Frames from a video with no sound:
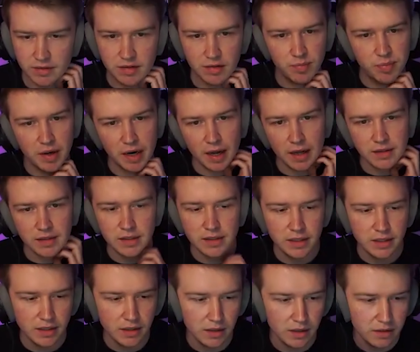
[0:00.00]
die
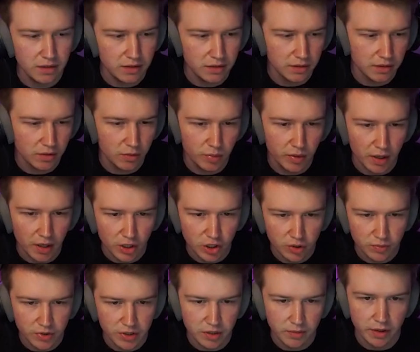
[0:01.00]
Platin-Gegner, die
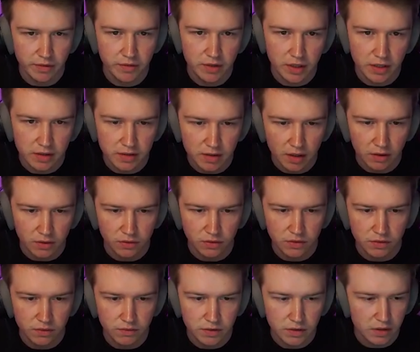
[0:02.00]
überraschen mich immer wieder. Ich sag's euch so, wie es